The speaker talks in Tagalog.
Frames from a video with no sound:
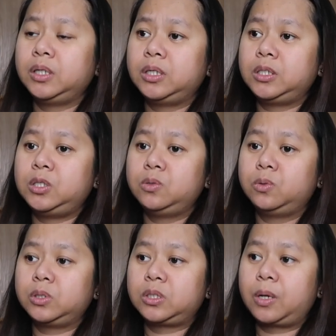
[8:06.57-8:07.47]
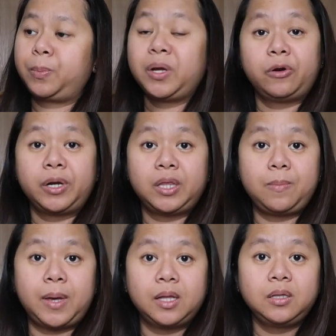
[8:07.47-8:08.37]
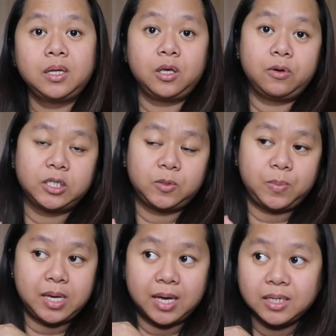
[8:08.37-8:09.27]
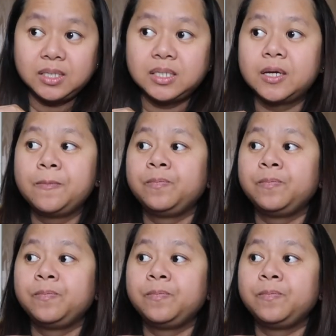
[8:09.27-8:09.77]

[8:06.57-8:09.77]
is yung sa priority mail ng USPS.